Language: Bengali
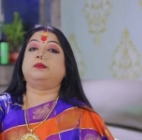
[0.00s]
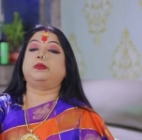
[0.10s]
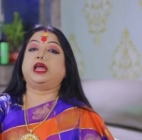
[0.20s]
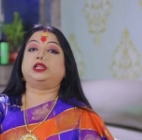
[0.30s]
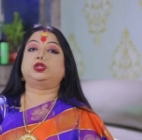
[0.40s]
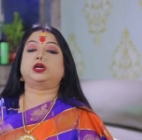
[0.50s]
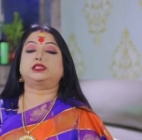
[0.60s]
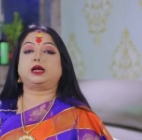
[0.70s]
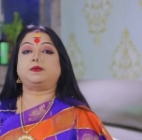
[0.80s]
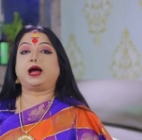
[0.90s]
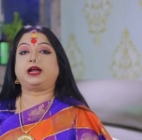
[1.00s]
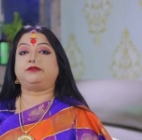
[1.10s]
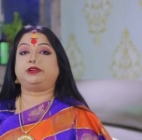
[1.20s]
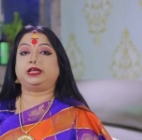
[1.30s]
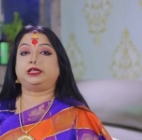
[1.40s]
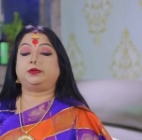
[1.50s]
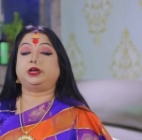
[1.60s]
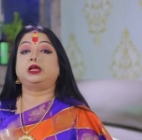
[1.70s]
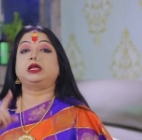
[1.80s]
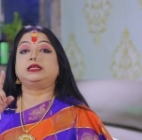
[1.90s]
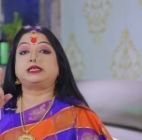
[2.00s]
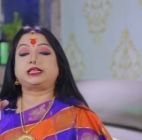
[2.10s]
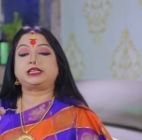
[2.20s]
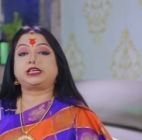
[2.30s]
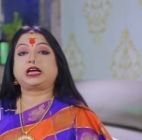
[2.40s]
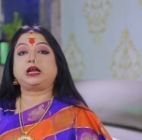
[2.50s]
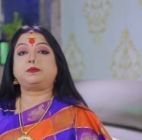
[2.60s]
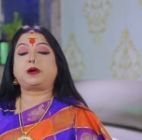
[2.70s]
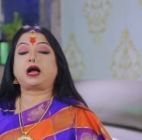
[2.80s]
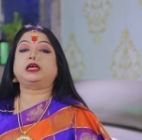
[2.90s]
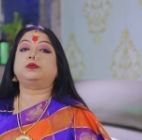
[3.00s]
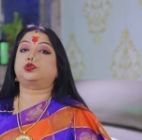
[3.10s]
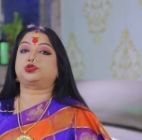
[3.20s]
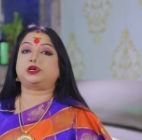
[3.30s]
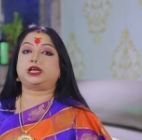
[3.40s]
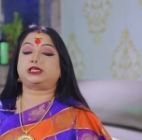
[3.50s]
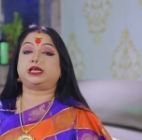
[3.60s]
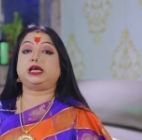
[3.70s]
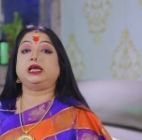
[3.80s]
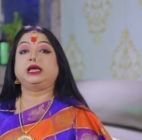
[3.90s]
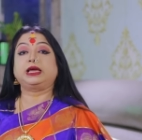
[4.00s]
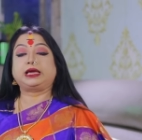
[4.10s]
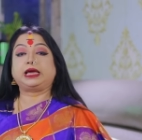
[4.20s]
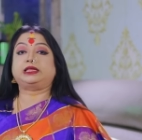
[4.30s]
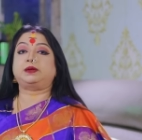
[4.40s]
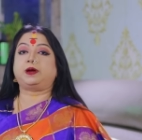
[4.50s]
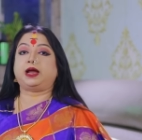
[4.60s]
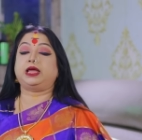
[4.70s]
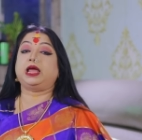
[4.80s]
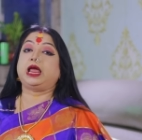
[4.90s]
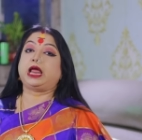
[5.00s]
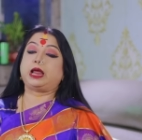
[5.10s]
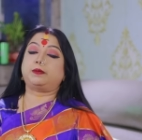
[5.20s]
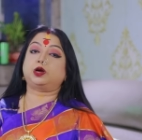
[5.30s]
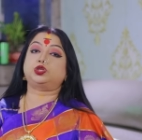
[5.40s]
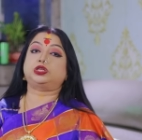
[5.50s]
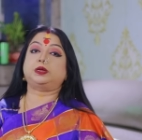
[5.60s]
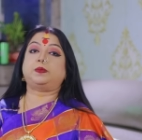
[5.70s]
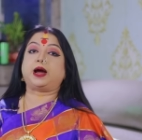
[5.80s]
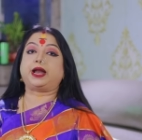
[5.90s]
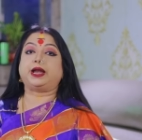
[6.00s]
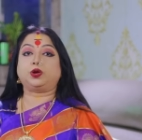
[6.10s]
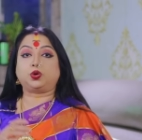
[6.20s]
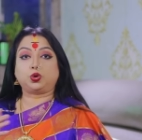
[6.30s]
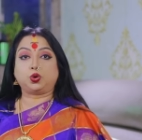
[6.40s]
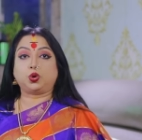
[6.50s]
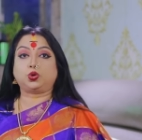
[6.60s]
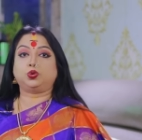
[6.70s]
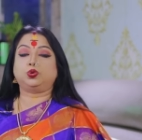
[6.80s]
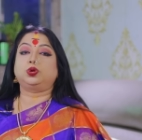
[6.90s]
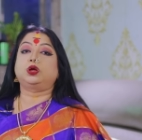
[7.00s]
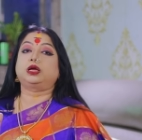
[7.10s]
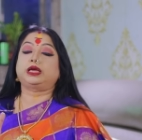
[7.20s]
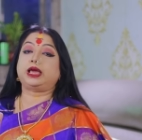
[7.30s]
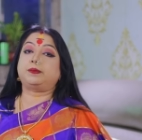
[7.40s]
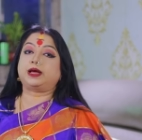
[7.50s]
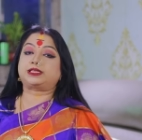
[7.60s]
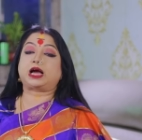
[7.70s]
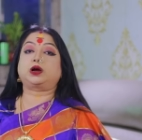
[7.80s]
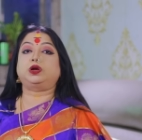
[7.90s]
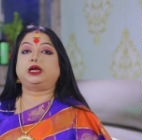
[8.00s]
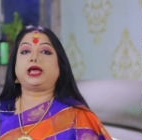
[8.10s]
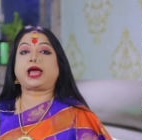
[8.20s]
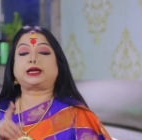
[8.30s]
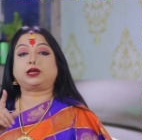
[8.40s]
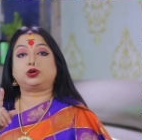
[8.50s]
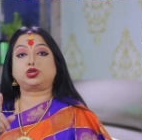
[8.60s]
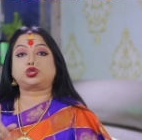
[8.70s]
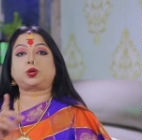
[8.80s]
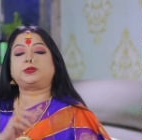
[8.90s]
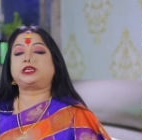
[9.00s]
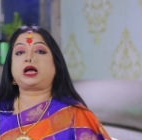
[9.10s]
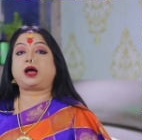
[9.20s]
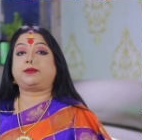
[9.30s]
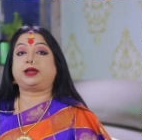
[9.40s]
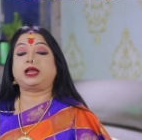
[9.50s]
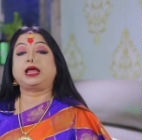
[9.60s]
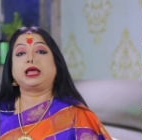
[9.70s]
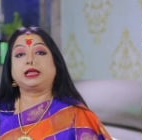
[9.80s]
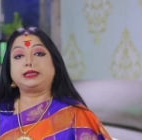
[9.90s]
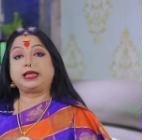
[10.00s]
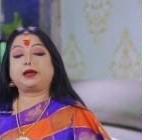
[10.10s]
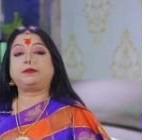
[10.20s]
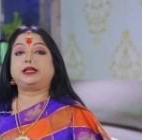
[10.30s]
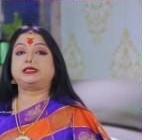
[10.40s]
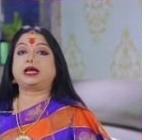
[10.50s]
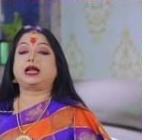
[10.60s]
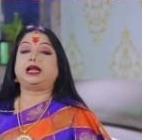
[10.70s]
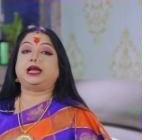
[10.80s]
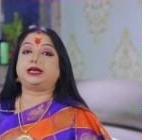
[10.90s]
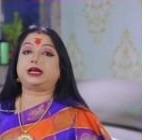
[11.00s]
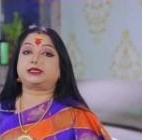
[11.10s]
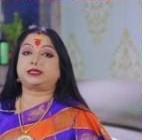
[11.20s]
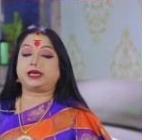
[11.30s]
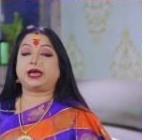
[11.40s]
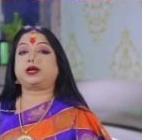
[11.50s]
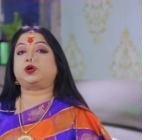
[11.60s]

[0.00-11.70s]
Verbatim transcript: মেন দরজার বাইরে ফেলে দেবেন যাতে সেখানে পাখি পশুরা এসে খেতে পায় এবং যদি পারেন কোনো গরুকে বা ছাগলকে একটা করে সবজি খাওয়াবেন দেখবেন যারা লেটার সিয়ের